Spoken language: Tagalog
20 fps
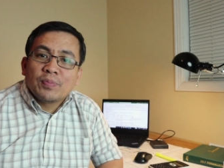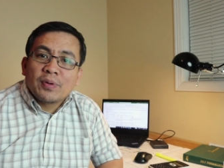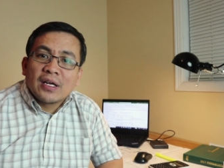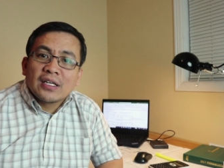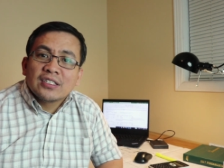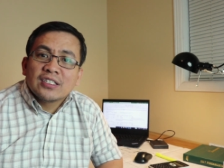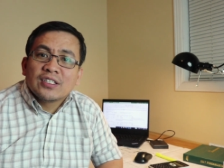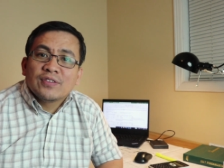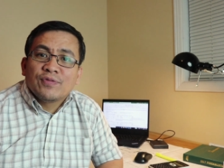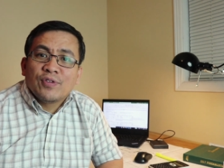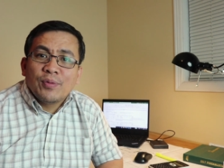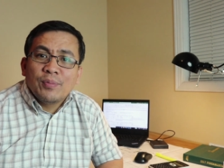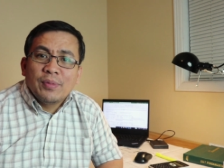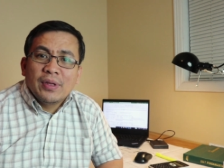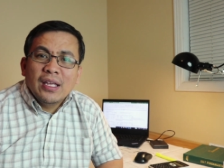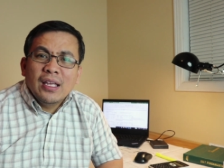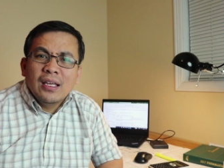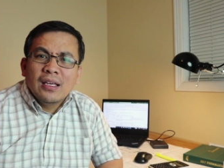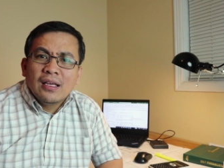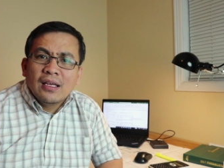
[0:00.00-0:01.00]
process for
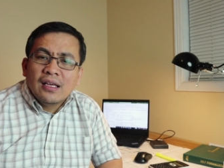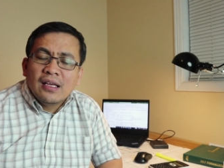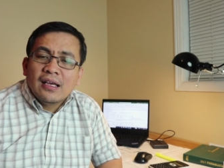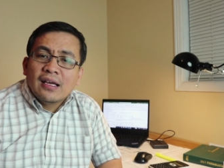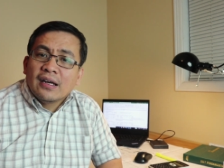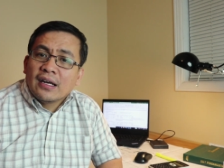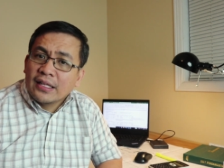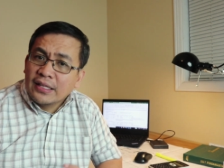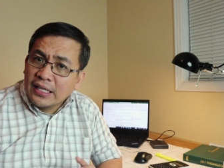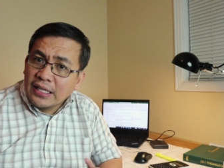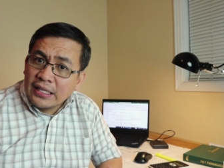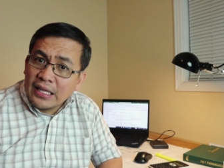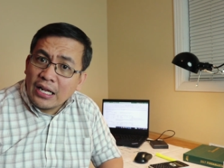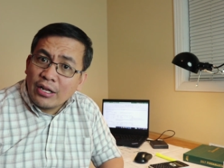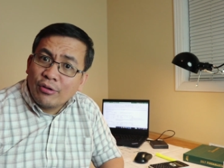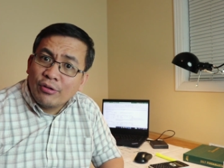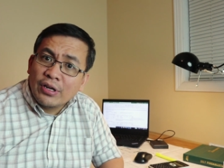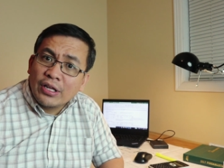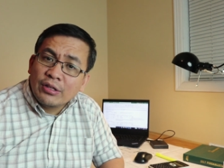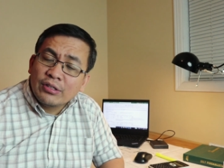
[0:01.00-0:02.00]
me
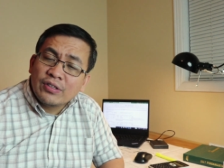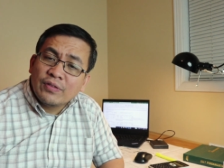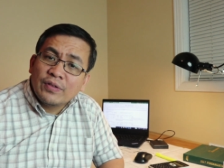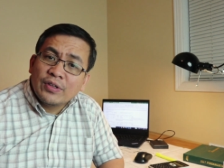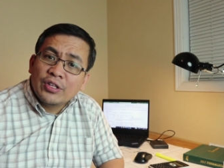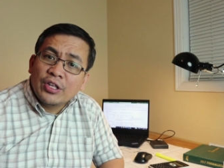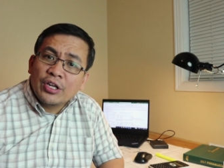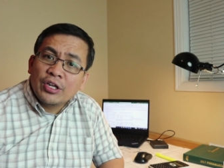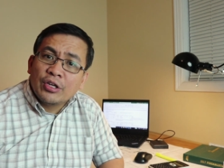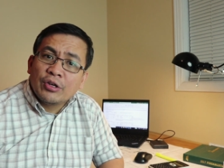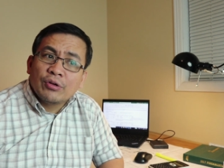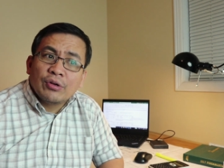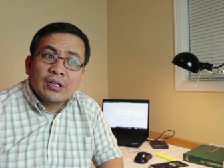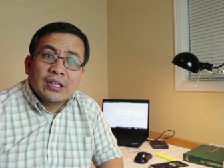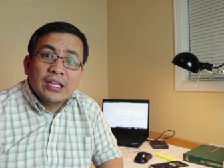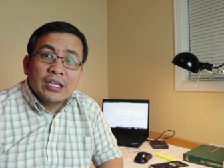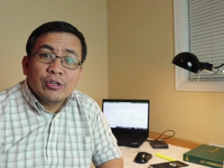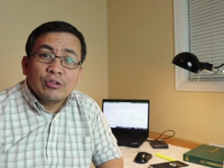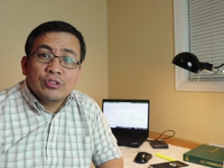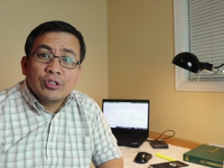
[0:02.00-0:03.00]
na-detail ko na ito sa video na yun.
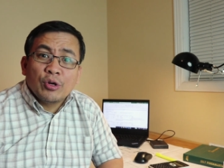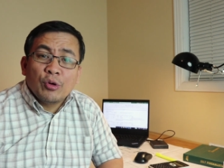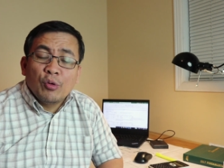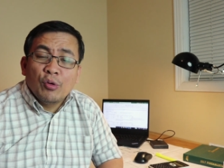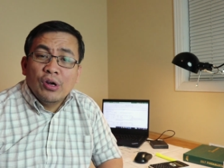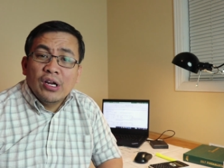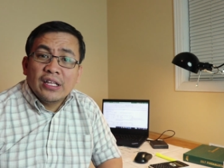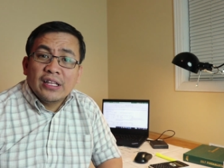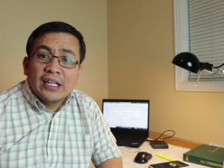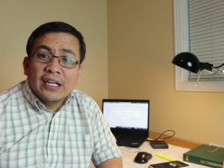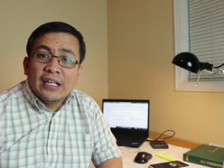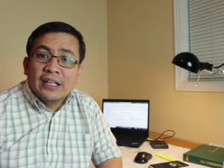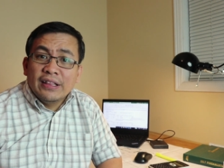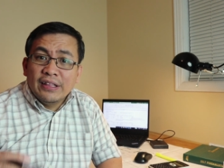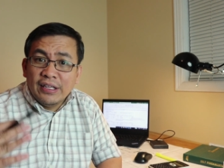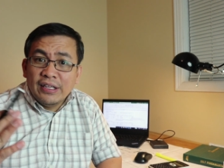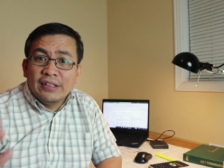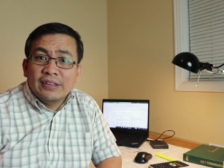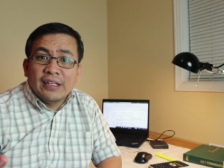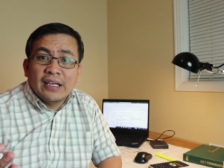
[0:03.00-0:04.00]
Hindi ko siya uulitin in
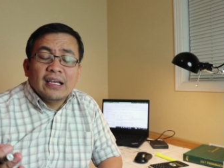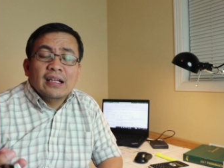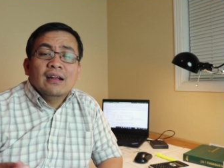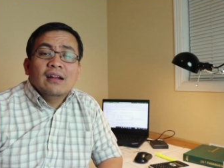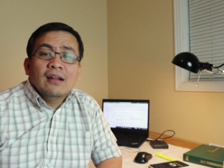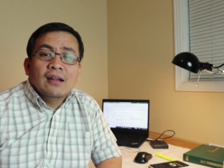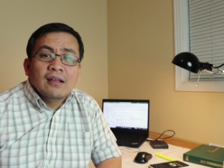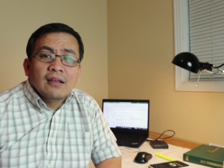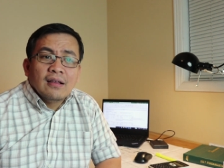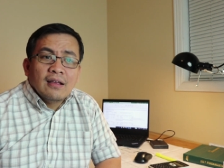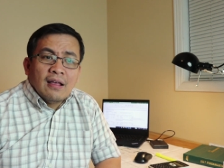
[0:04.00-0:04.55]
detail.